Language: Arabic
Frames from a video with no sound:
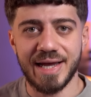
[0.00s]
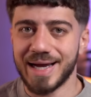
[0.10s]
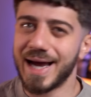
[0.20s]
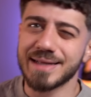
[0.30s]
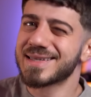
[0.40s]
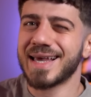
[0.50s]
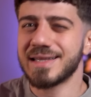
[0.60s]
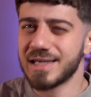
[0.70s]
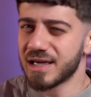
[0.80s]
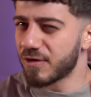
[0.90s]
حد كان
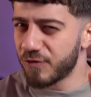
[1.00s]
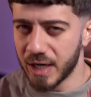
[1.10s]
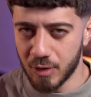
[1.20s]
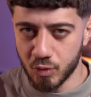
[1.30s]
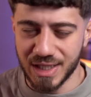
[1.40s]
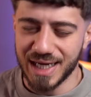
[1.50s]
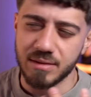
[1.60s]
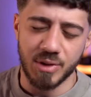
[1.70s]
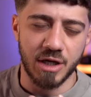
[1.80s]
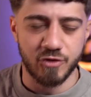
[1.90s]
يعرف فهودي حد
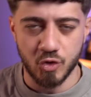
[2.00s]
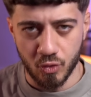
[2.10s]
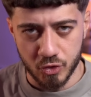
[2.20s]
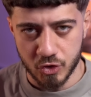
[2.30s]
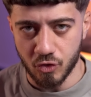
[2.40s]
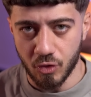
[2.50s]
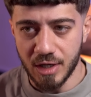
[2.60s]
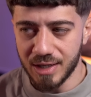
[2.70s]
بيعرف شو قصته قصته